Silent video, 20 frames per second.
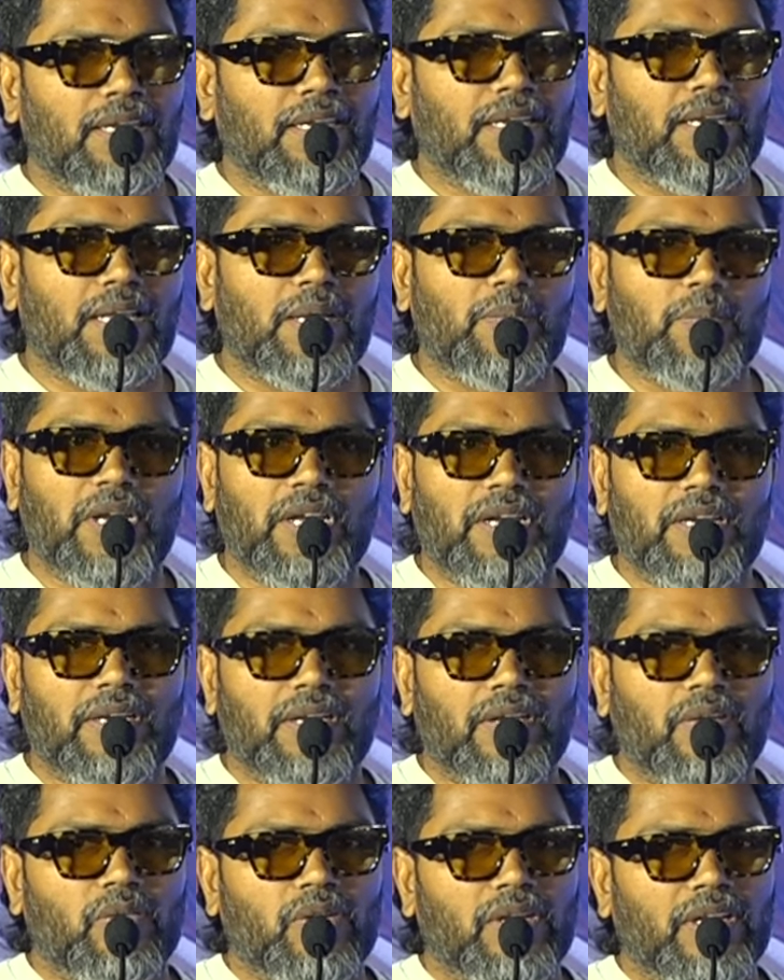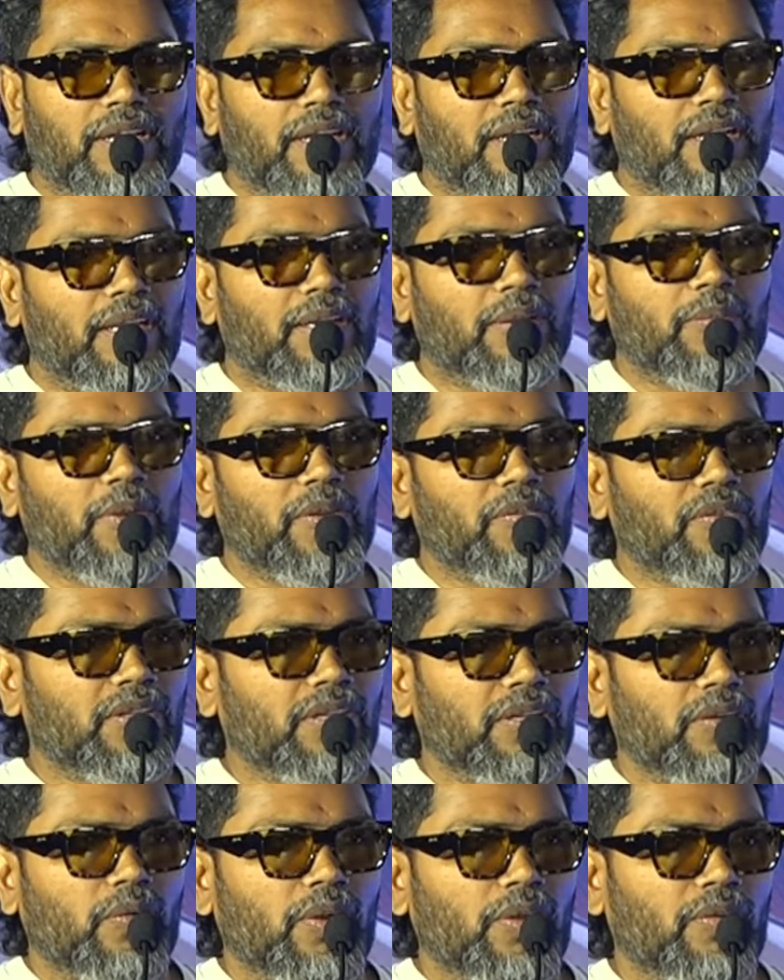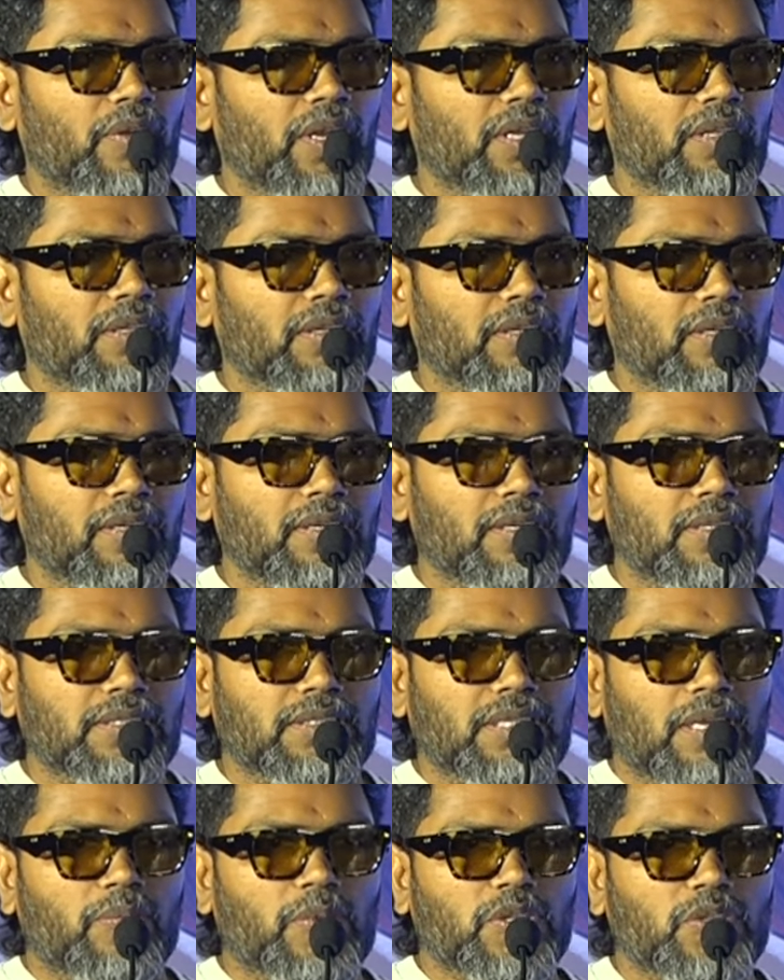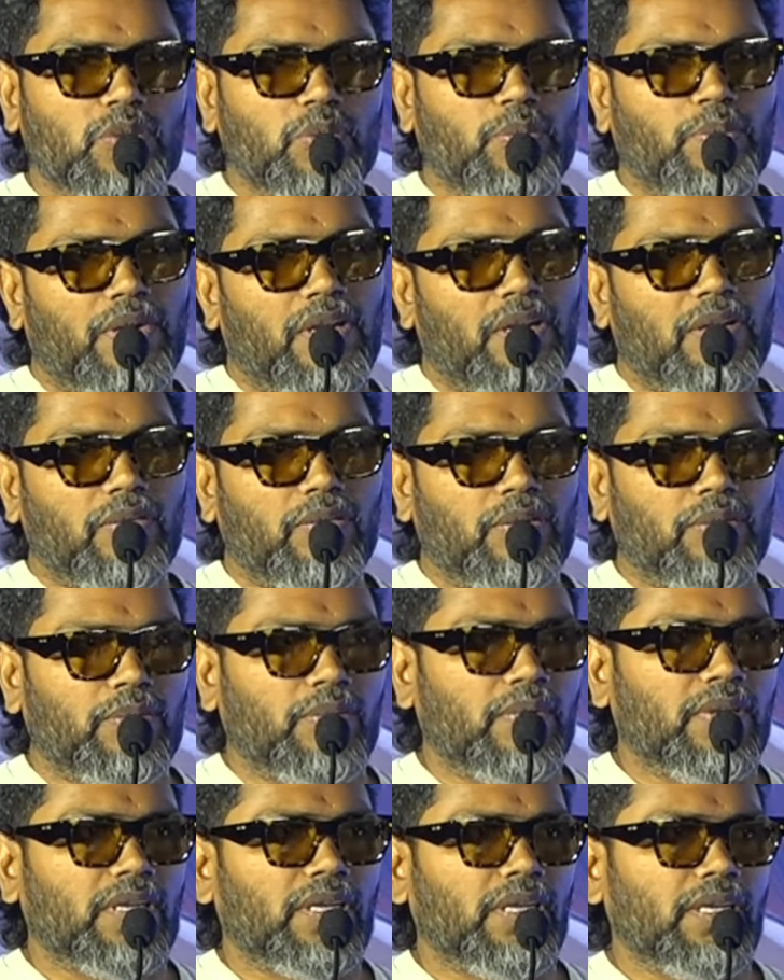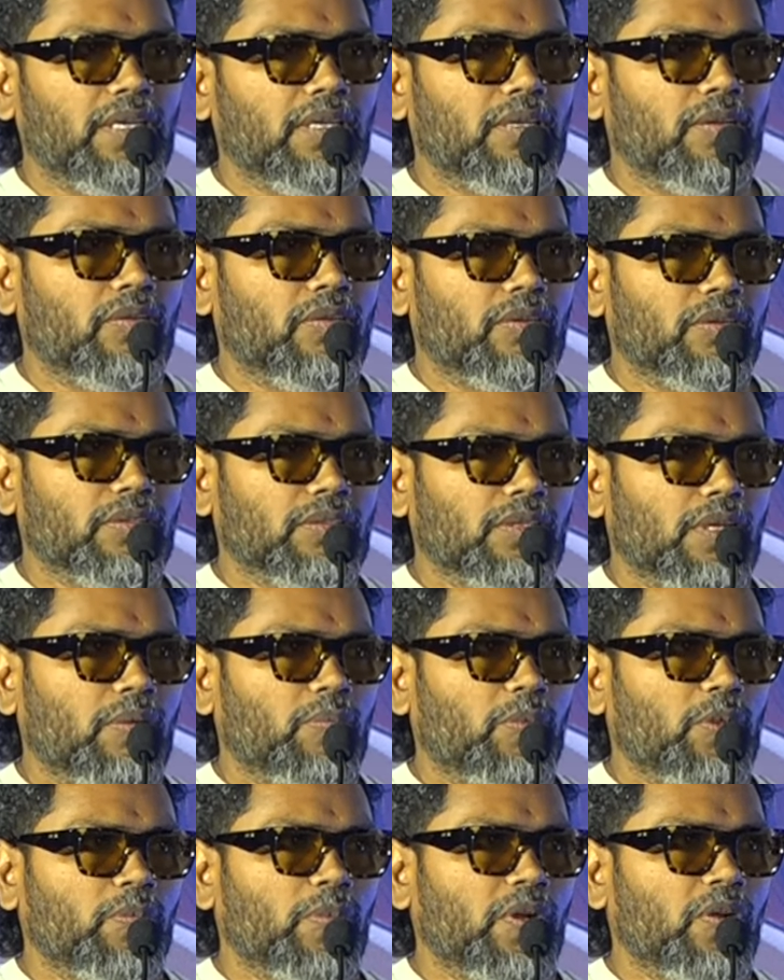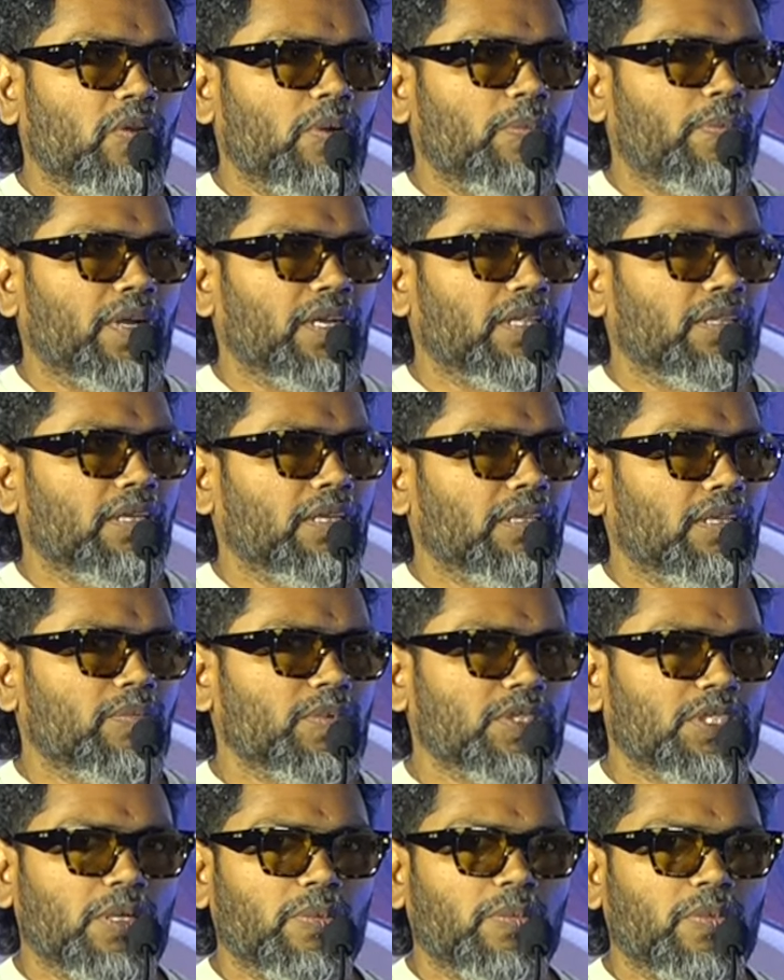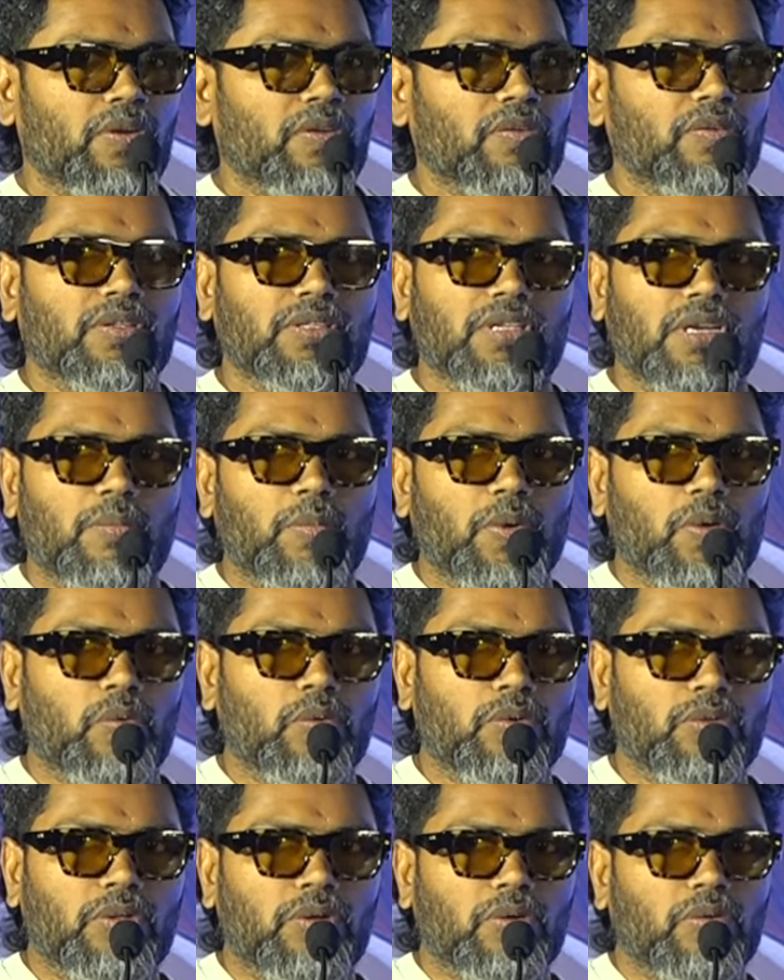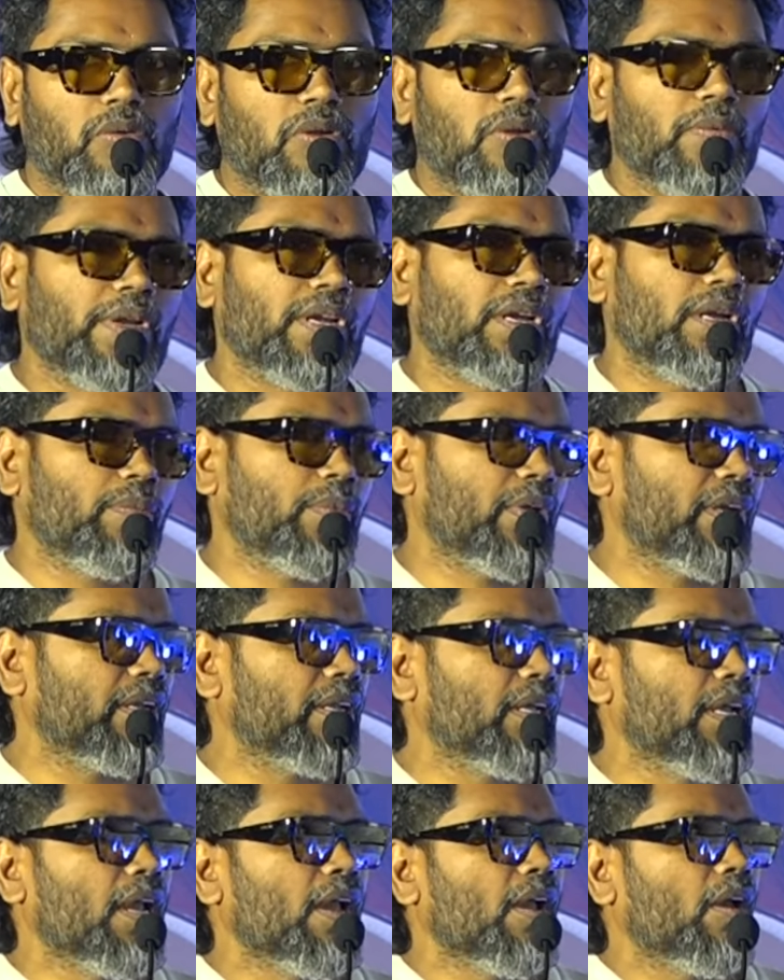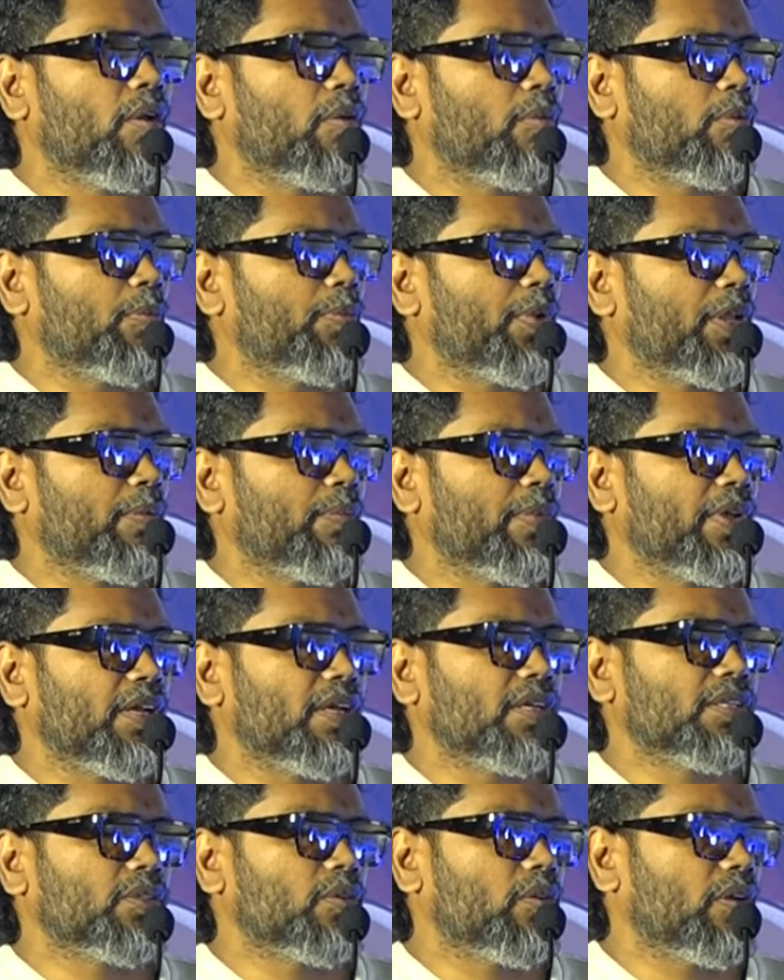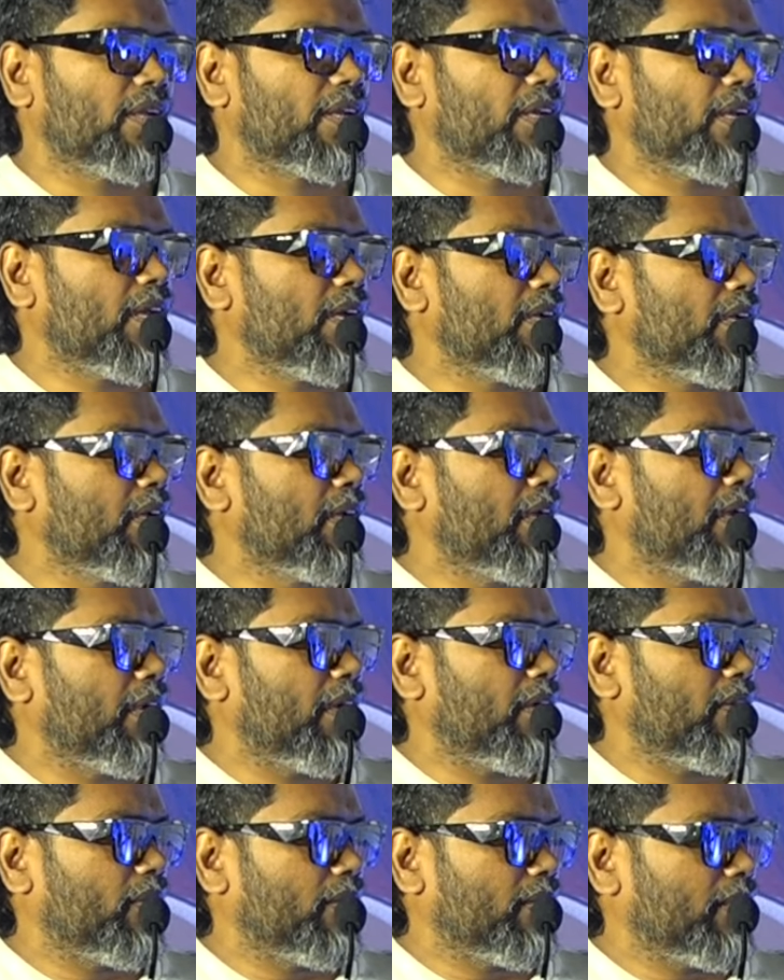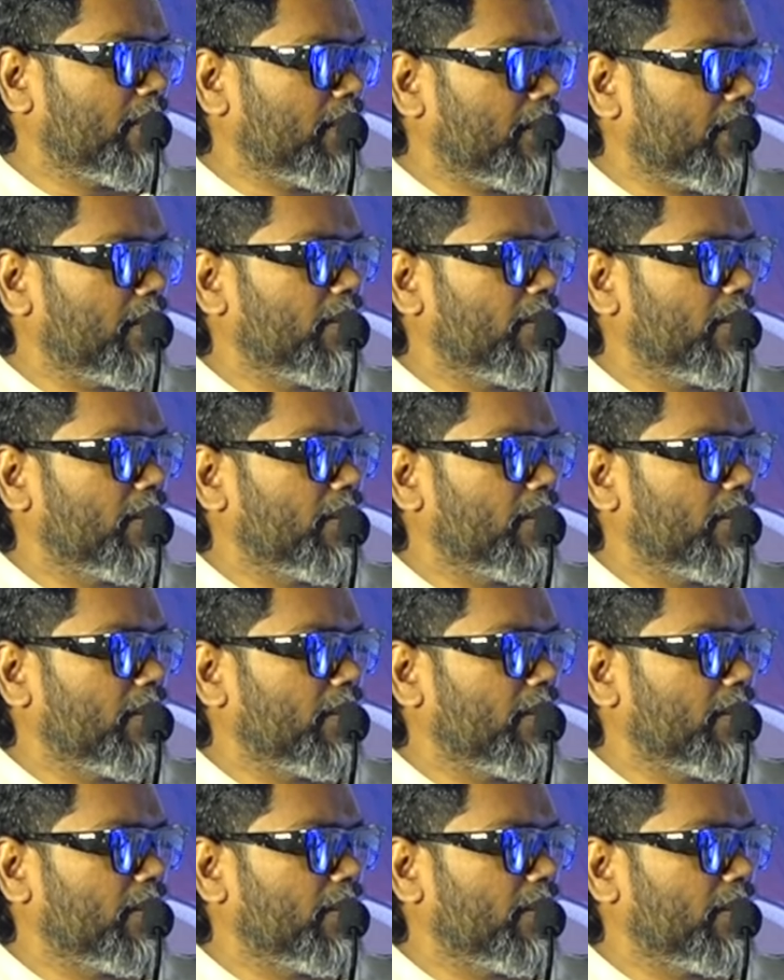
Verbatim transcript: இல்லாமல் அண்ட் அவங்களுக்கு எல்லாருக்குமே வந்து என்னுடைய வாழ்த்துக்கள் செம சூப்பரான ஒரு ஒர்க்கை ஒரு அற்புதமான ஒரு படத்தை தமிழ் சினிமாவுக்கு வந்து நம்ம கொடுத்துருக்கோம் அப்படின்ற மாதிரி ரொம்ப பெருமையாக சொல்லிக்கலாம் அண்ட் வந்து